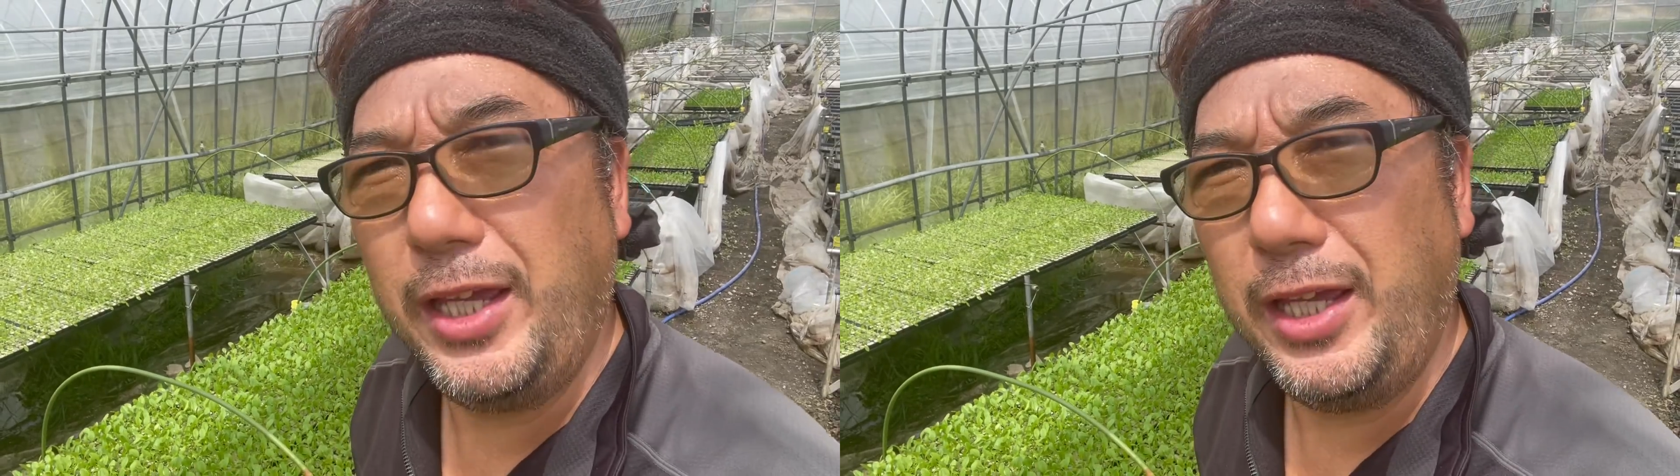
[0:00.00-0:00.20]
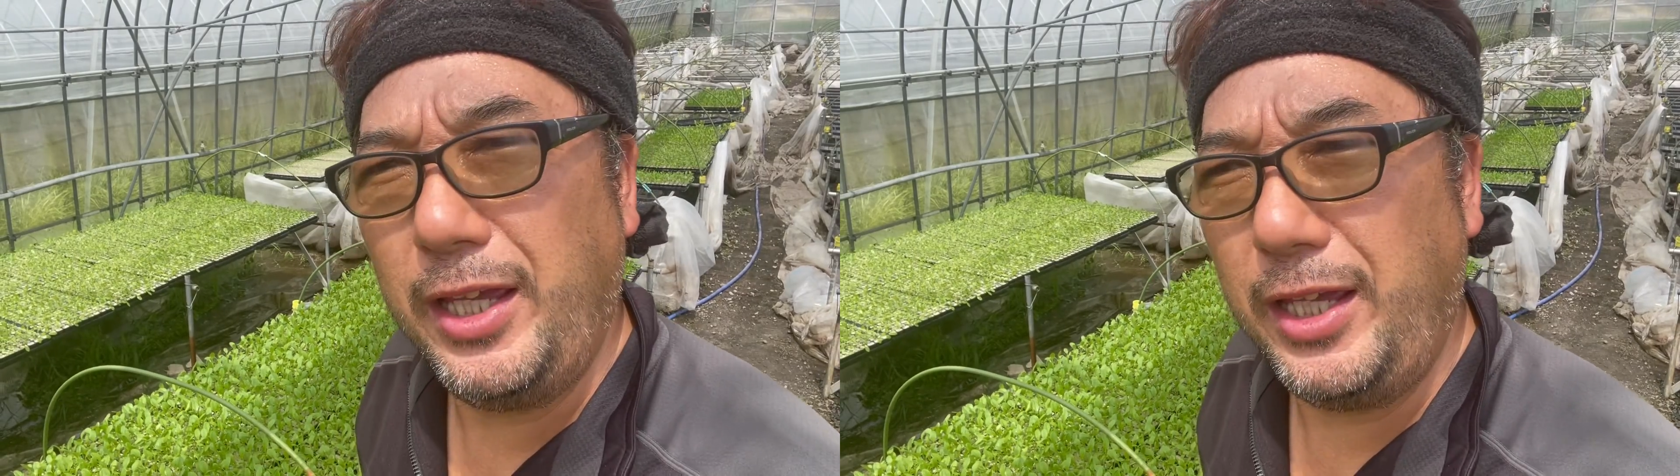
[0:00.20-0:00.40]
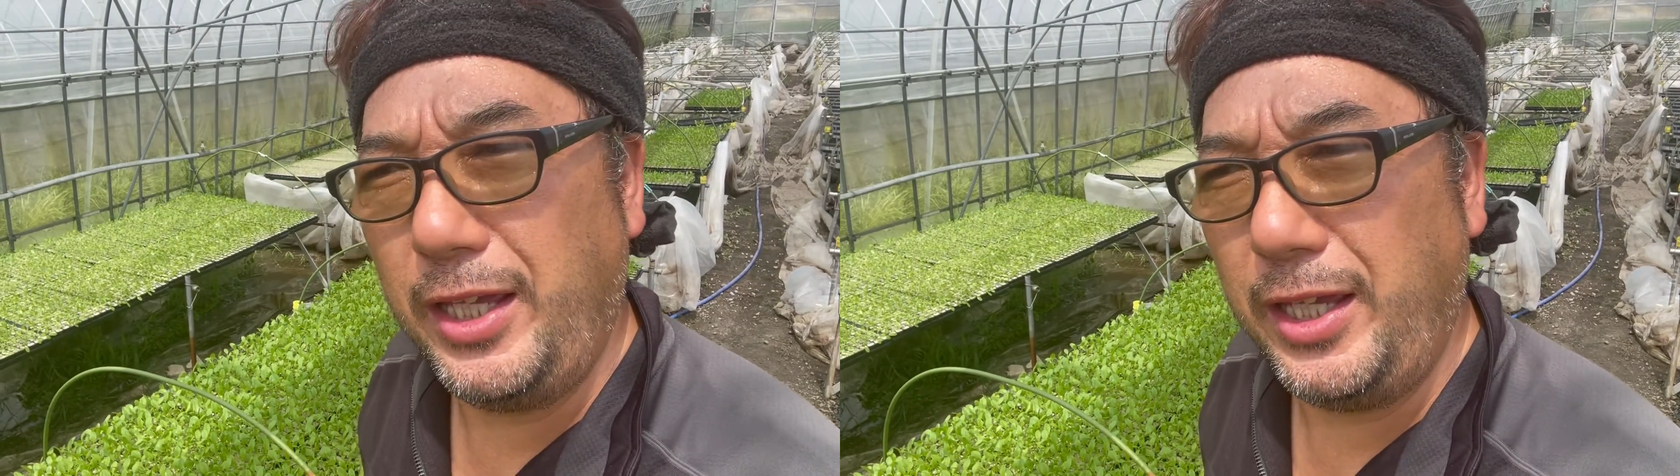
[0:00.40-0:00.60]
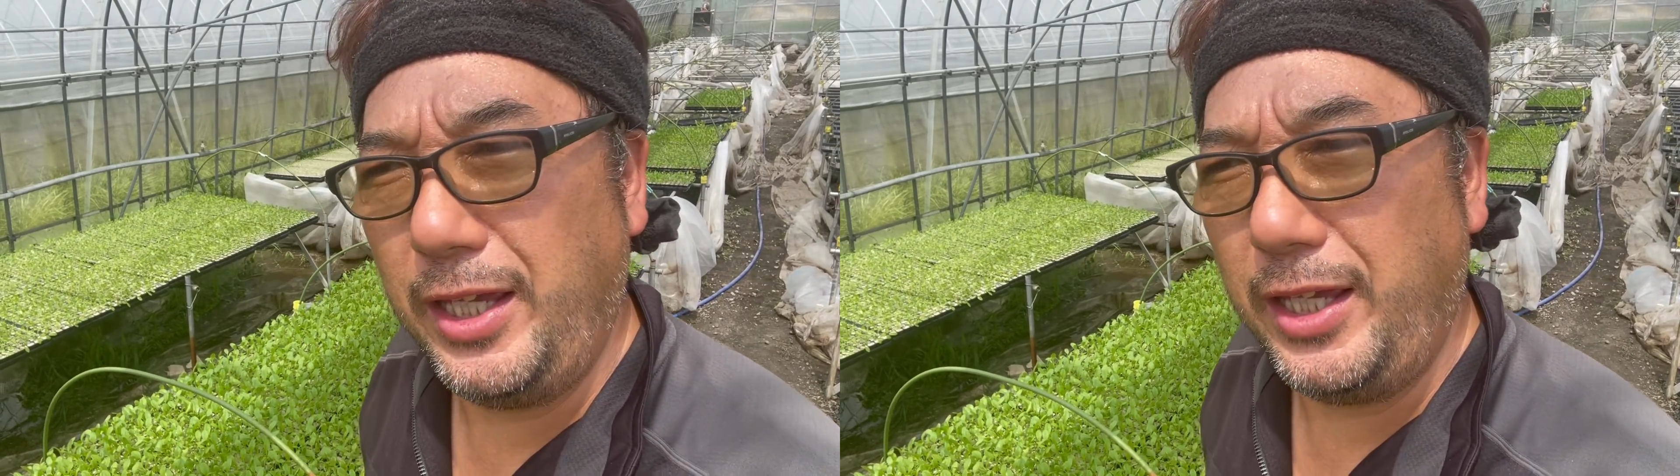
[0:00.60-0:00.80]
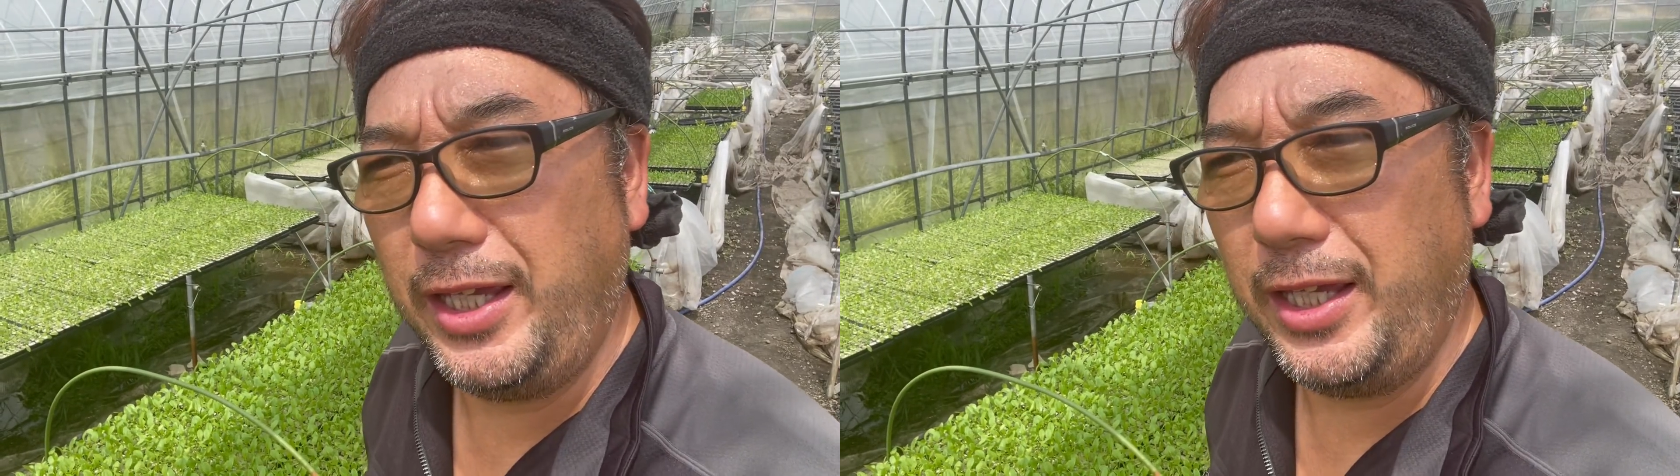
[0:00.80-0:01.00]

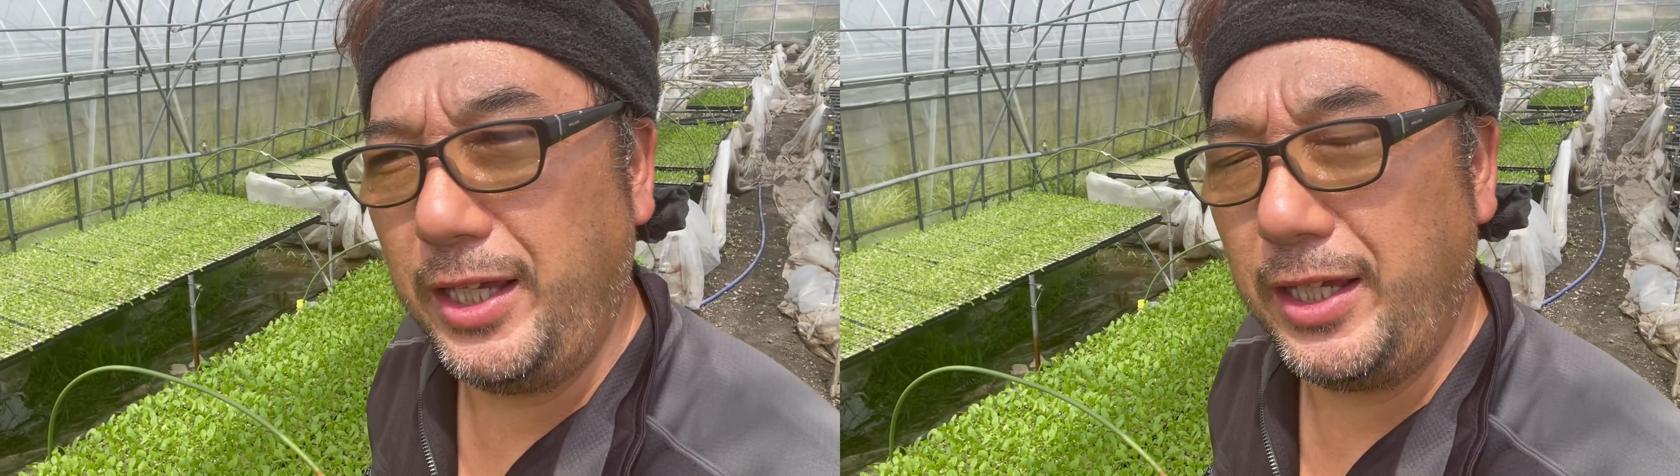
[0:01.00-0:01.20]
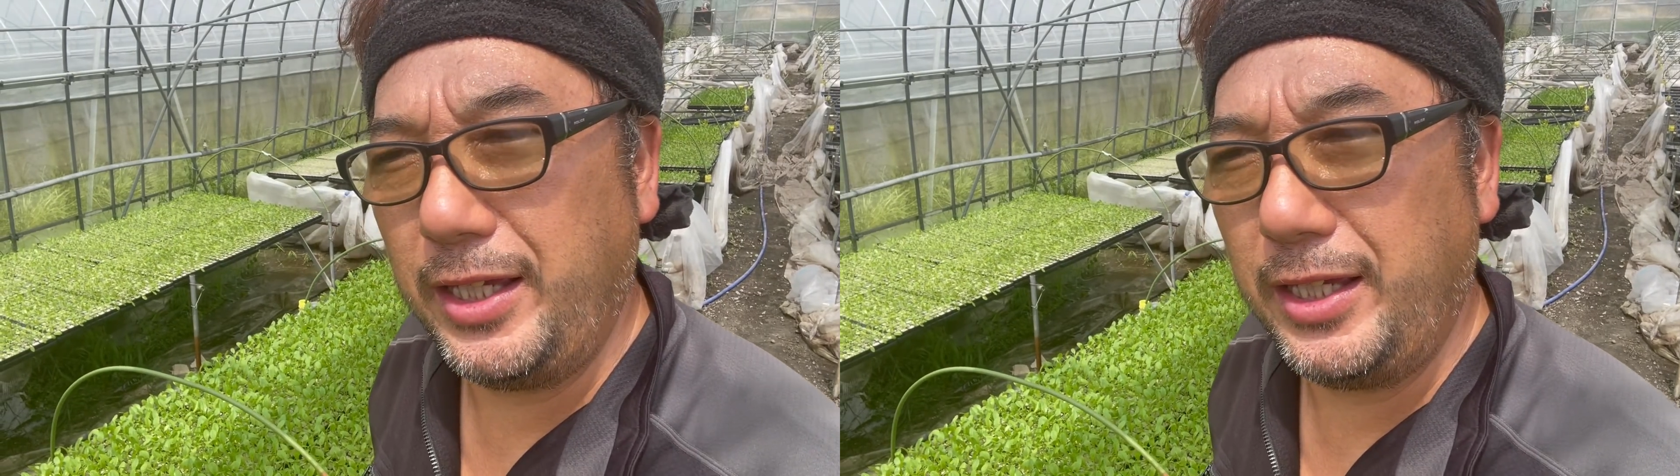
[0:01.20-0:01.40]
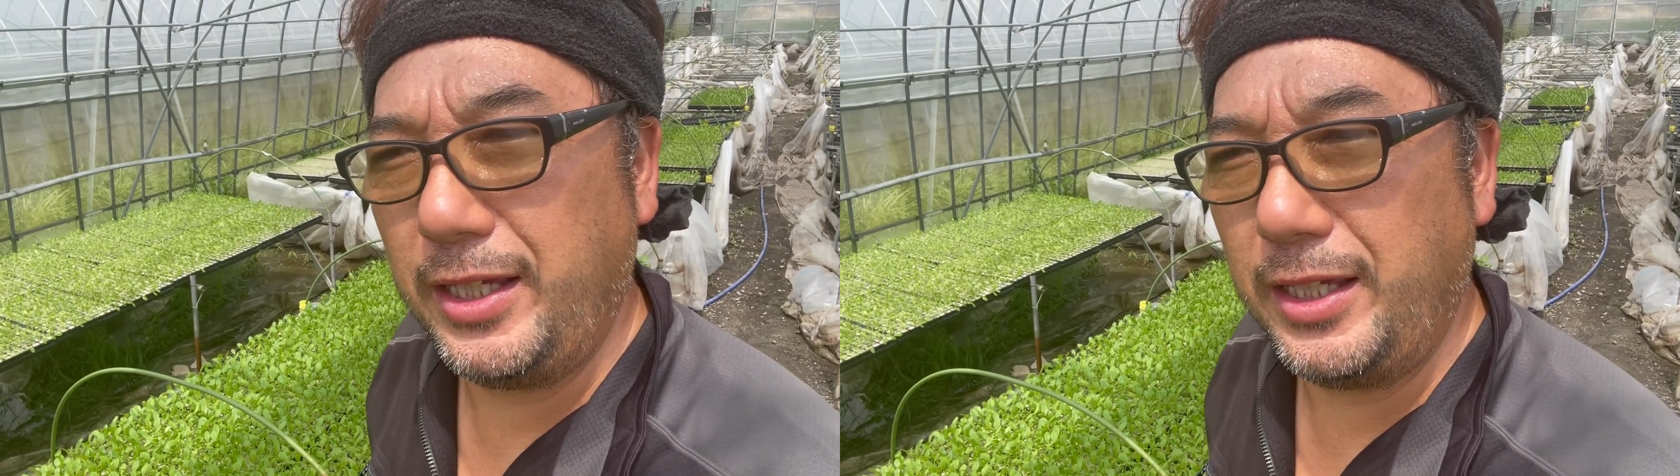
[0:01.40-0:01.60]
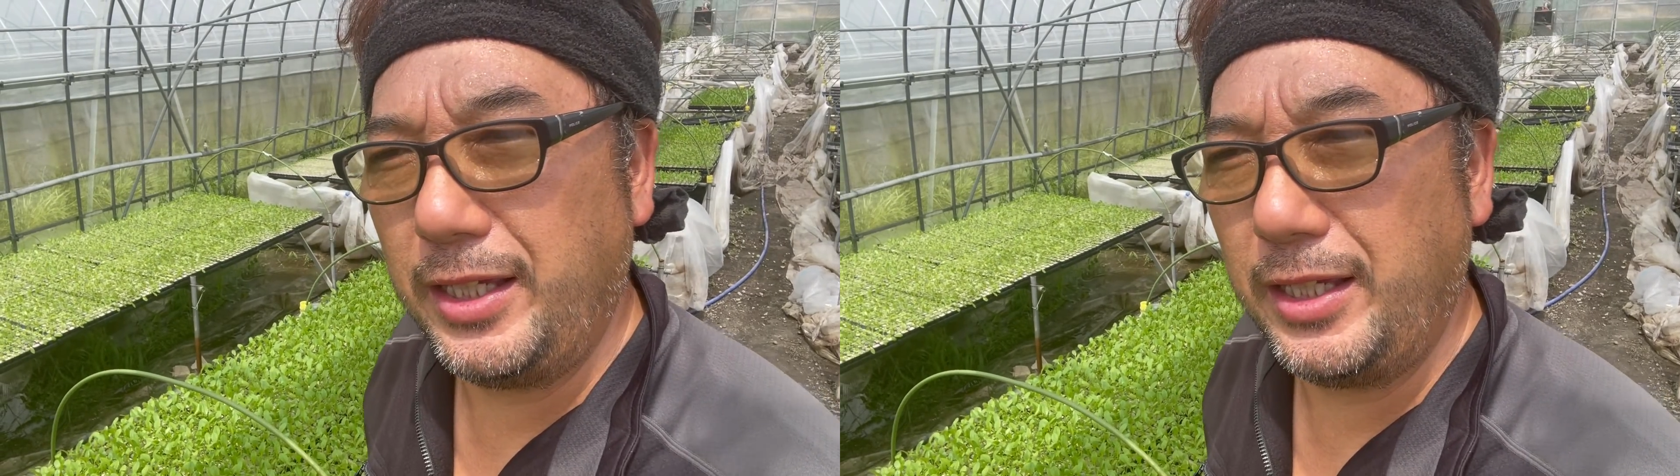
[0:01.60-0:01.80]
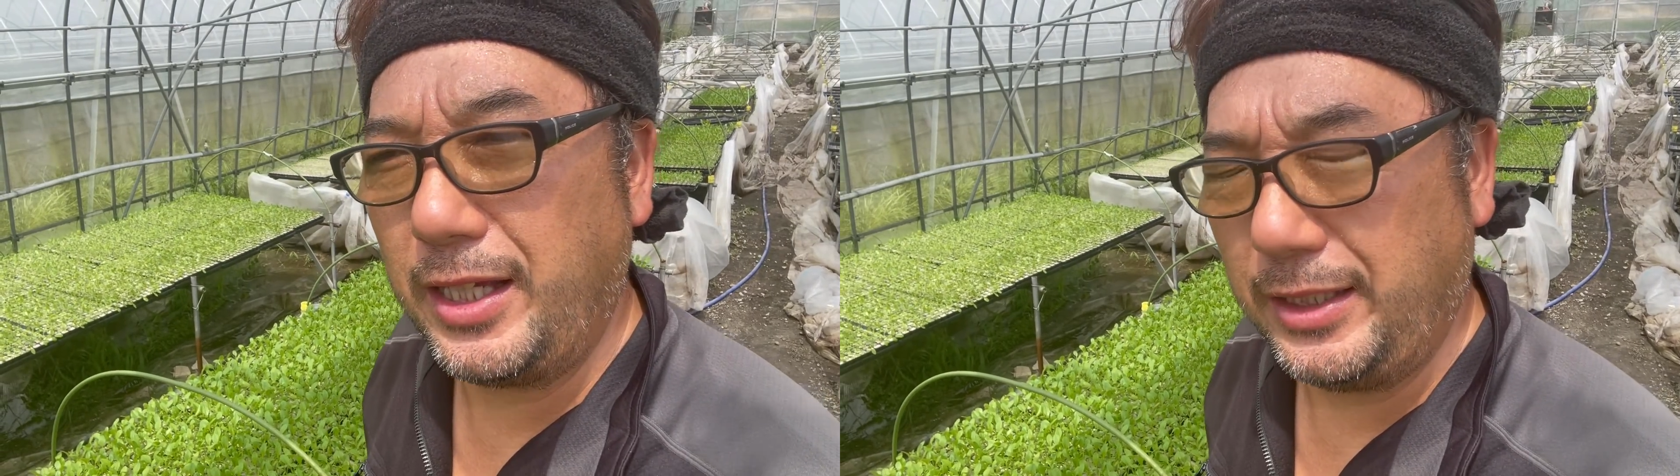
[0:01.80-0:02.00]
えー、